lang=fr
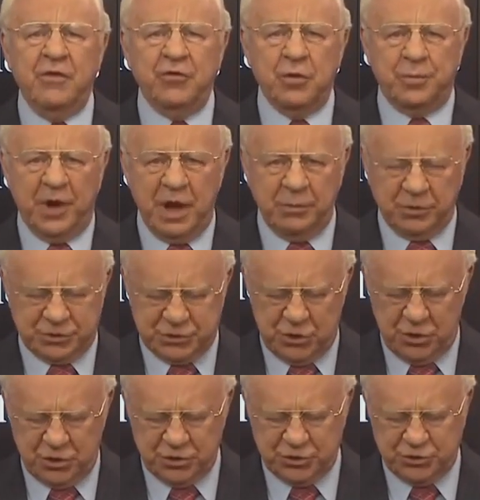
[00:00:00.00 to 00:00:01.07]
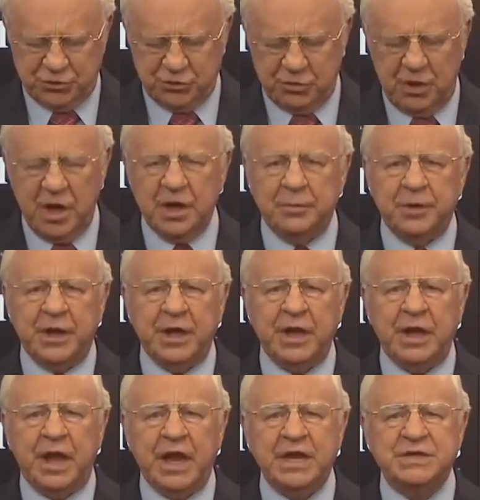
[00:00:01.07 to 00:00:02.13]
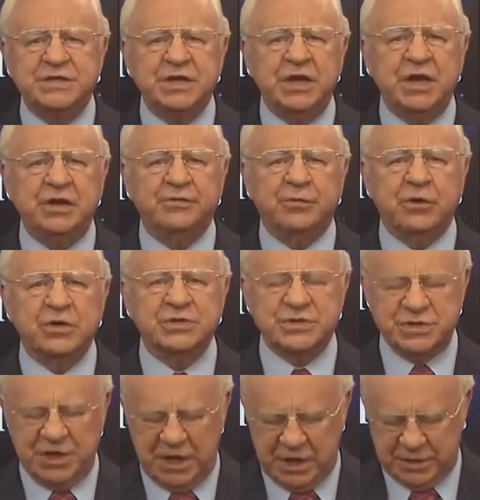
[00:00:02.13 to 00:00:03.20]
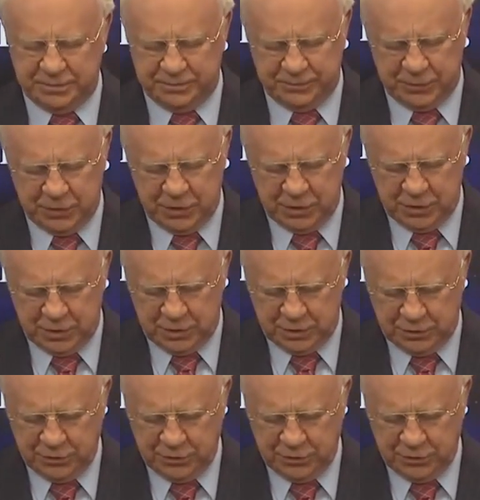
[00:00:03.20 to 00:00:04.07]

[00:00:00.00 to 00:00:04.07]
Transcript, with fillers: Si vous avez une Bible, allez à Deutéronome 18 au verset 10.